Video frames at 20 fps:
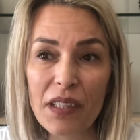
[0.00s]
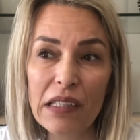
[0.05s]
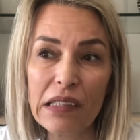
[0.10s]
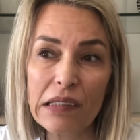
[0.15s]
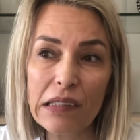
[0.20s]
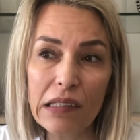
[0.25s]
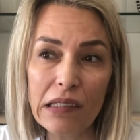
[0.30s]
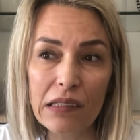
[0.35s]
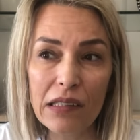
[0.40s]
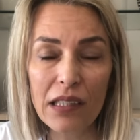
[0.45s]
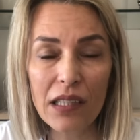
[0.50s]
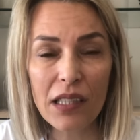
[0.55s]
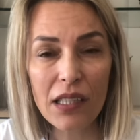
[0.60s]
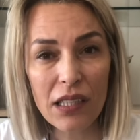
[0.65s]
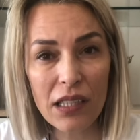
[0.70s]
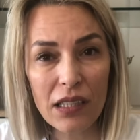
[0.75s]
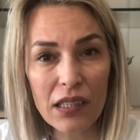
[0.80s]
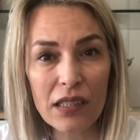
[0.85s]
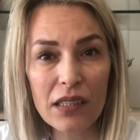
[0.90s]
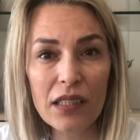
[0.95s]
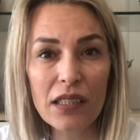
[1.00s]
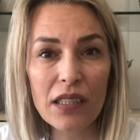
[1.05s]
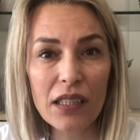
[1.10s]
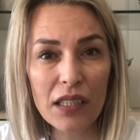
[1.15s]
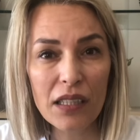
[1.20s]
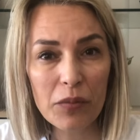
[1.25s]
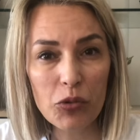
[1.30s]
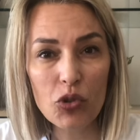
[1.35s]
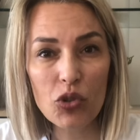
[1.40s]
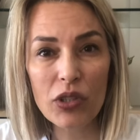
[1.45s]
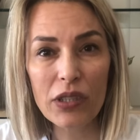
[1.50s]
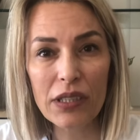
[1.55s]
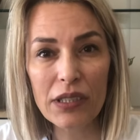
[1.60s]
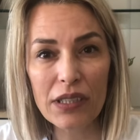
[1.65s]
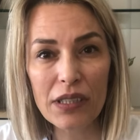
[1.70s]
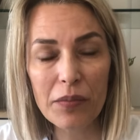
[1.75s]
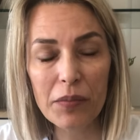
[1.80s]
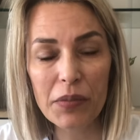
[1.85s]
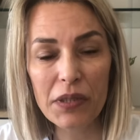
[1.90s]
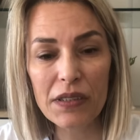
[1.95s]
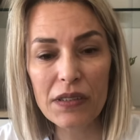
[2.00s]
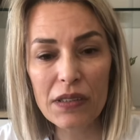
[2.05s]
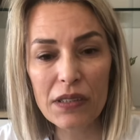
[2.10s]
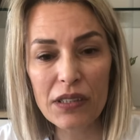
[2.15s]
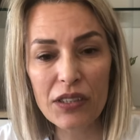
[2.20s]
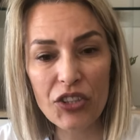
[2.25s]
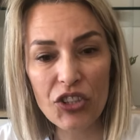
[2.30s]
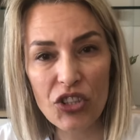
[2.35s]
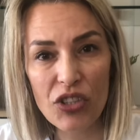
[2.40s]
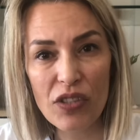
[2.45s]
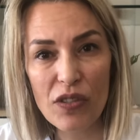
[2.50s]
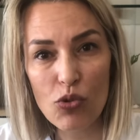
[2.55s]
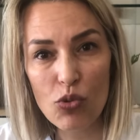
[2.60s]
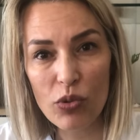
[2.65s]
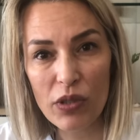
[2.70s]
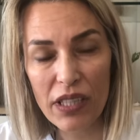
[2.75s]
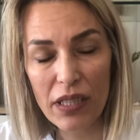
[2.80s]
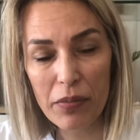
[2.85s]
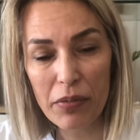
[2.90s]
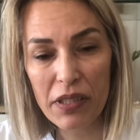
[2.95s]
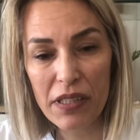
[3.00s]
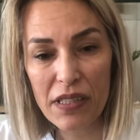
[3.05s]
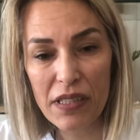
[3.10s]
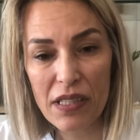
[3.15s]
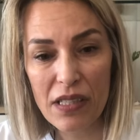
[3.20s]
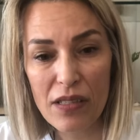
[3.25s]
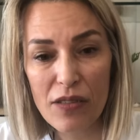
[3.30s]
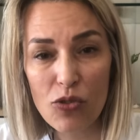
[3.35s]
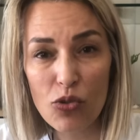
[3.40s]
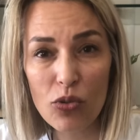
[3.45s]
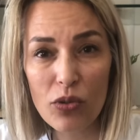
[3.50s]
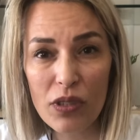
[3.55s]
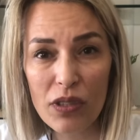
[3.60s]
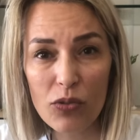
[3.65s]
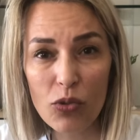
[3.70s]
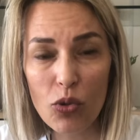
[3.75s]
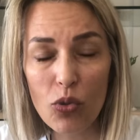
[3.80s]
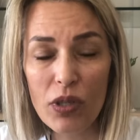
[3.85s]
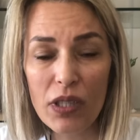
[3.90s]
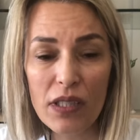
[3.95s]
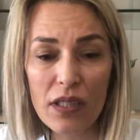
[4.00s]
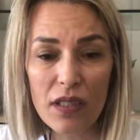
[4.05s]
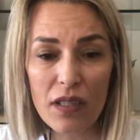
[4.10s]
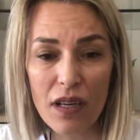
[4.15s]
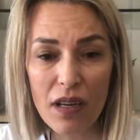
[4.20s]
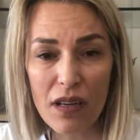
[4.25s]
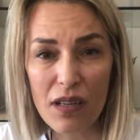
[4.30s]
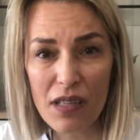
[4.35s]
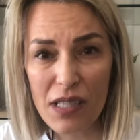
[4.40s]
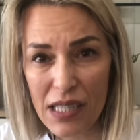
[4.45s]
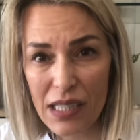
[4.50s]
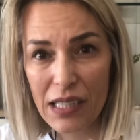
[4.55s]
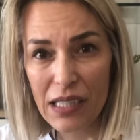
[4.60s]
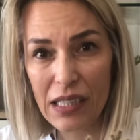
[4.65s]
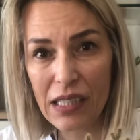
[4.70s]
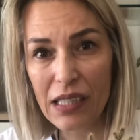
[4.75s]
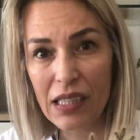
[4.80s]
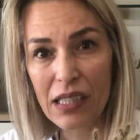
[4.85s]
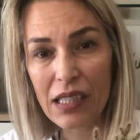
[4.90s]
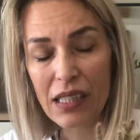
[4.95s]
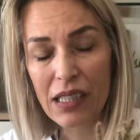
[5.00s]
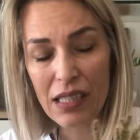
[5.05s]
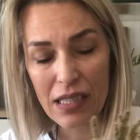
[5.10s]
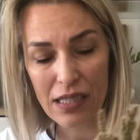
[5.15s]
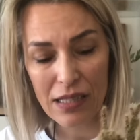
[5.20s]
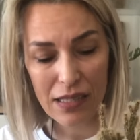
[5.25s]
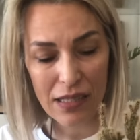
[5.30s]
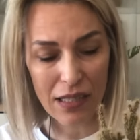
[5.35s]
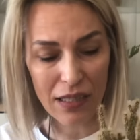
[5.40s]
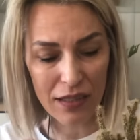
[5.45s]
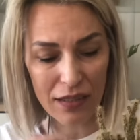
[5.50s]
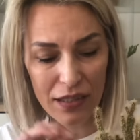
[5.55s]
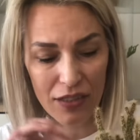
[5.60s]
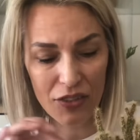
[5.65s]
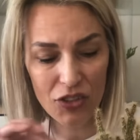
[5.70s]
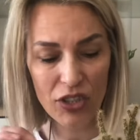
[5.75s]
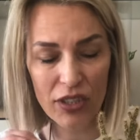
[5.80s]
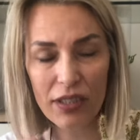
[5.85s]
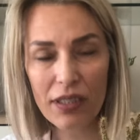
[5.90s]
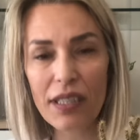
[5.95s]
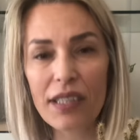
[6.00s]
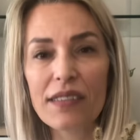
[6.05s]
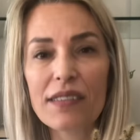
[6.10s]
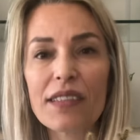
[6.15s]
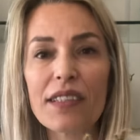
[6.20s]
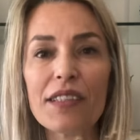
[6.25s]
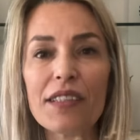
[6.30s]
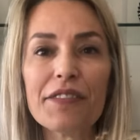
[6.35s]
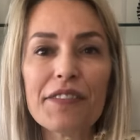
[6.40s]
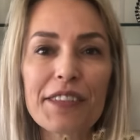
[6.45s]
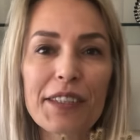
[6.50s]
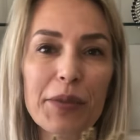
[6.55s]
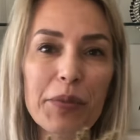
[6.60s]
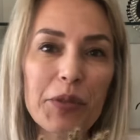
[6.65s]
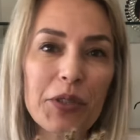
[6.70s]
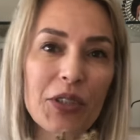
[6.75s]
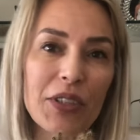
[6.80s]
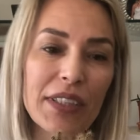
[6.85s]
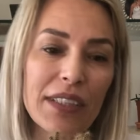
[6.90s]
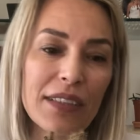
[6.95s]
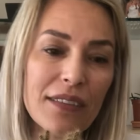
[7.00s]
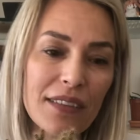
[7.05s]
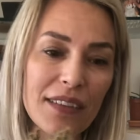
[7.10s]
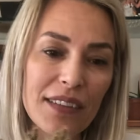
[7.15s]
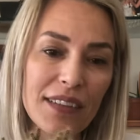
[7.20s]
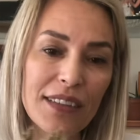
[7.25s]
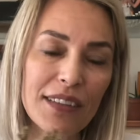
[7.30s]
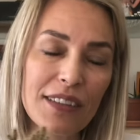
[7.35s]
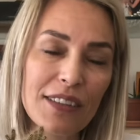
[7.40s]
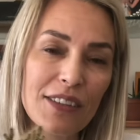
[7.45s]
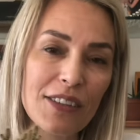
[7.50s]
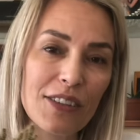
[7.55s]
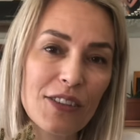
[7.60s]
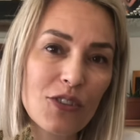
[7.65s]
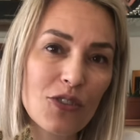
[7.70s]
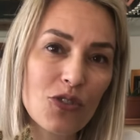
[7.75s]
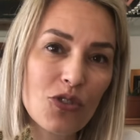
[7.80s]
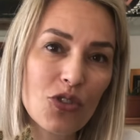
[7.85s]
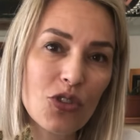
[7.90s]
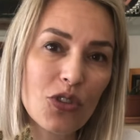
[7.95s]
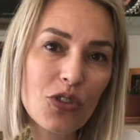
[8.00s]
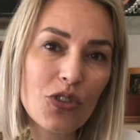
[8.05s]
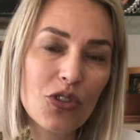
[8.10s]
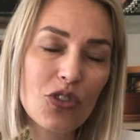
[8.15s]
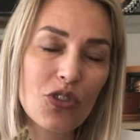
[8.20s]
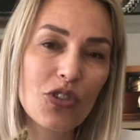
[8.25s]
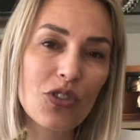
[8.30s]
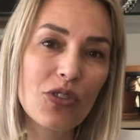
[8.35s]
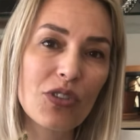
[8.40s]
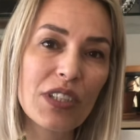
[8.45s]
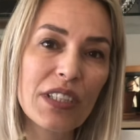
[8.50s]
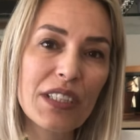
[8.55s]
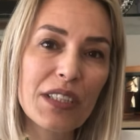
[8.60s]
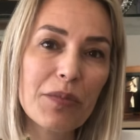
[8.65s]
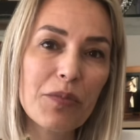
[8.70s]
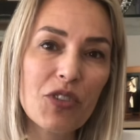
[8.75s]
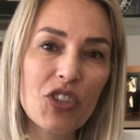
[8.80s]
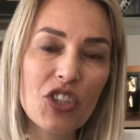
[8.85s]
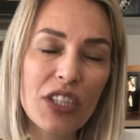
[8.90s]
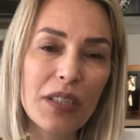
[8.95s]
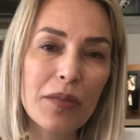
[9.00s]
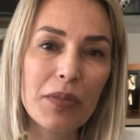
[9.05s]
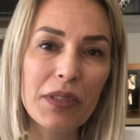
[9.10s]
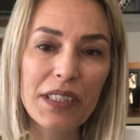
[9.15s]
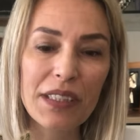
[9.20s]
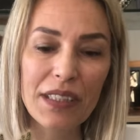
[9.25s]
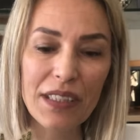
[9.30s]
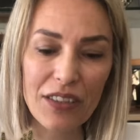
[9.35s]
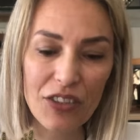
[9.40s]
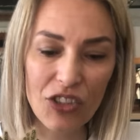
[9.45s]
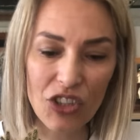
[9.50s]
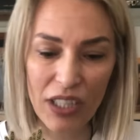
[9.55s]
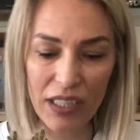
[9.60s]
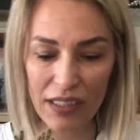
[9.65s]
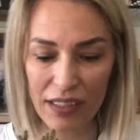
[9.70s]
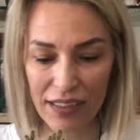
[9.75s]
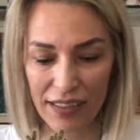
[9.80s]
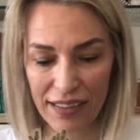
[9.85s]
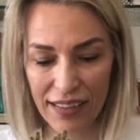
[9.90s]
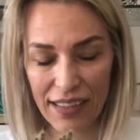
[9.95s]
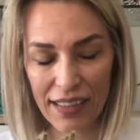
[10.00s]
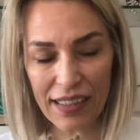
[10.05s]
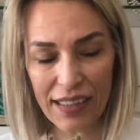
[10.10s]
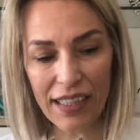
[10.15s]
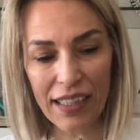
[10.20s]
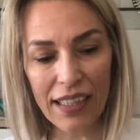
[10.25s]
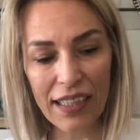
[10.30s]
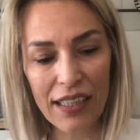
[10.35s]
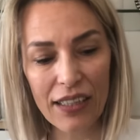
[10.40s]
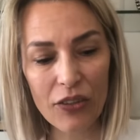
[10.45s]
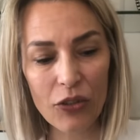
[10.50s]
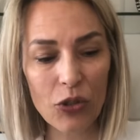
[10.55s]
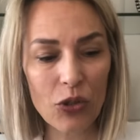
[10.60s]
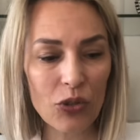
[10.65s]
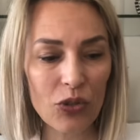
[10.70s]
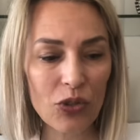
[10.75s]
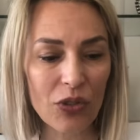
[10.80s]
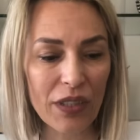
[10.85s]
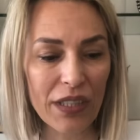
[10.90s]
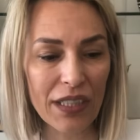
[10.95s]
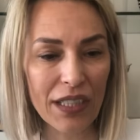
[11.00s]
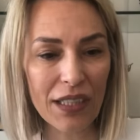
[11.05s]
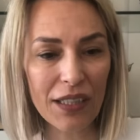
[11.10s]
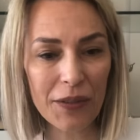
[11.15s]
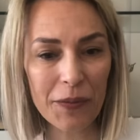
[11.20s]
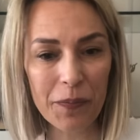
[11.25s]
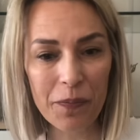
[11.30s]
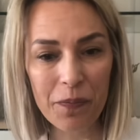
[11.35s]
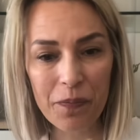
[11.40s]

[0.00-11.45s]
Yani 2 ay, 2,5 ayda bir kışın sulayabilirsiniz. O da o kadar az ki Sadece etrafına böyle e, çok küçük yarım çay bardağı şeklinde kondurarak.